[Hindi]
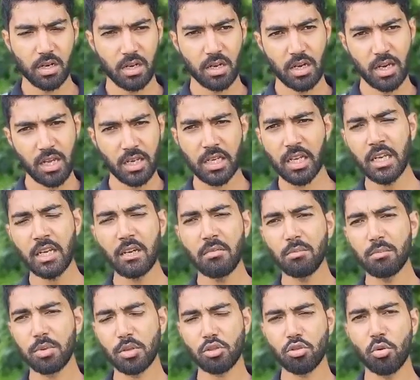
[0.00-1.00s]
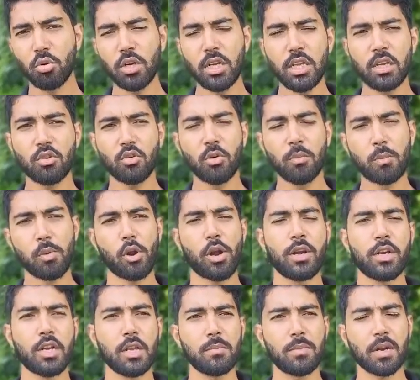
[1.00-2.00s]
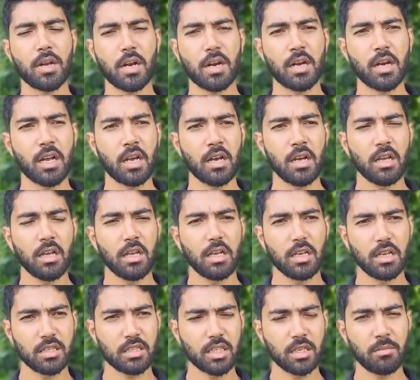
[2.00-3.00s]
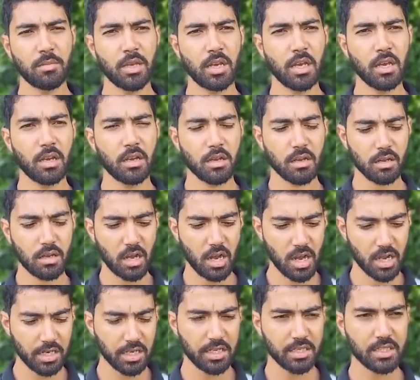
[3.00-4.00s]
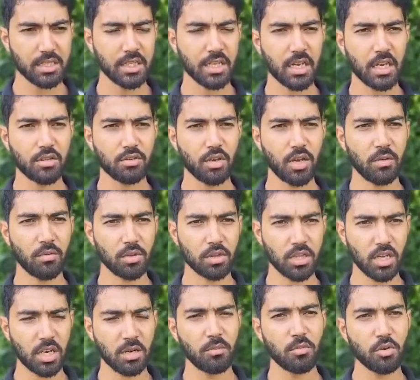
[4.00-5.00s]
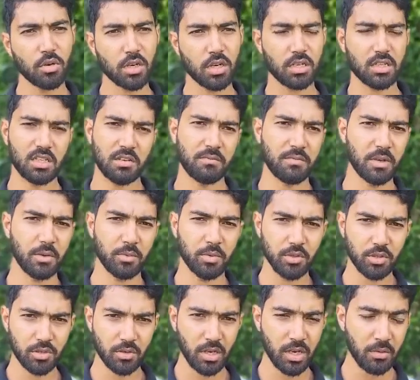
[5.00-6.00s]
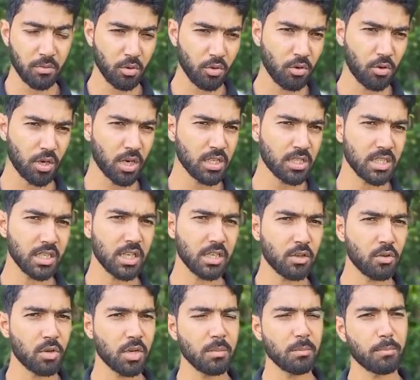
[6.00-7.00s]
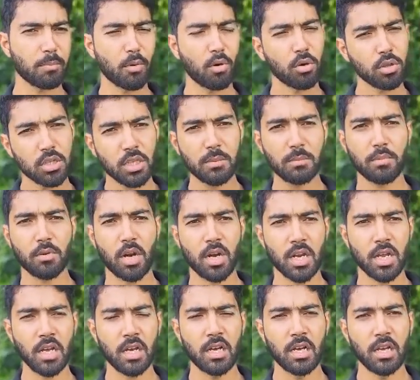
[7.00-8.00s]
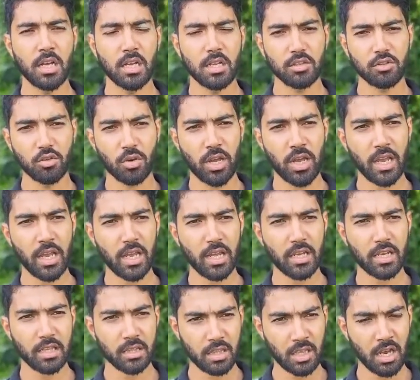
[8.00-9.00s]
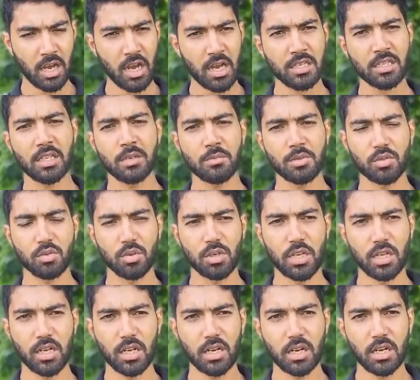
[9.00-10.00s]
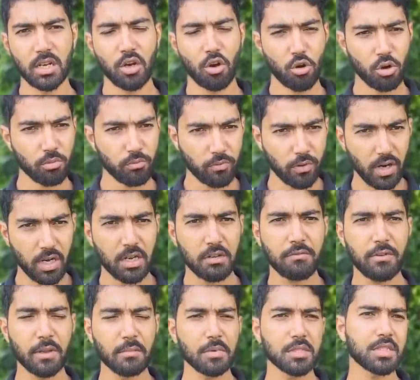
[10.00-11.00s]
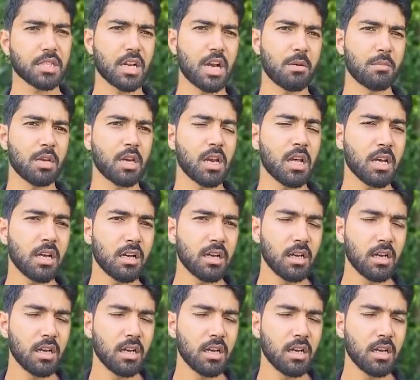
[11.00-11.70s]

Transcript: लेकिन बसोली को प्रायोरिटी पर रखना इस समय हर किसी का जो है वो धर्म और कर्तव्य भी जो है वो होना चाहिए क्योंकि बहुत ही पुराना जो है एक इतिहास है बसोली का और वर्ल्ड फेमस रामलीला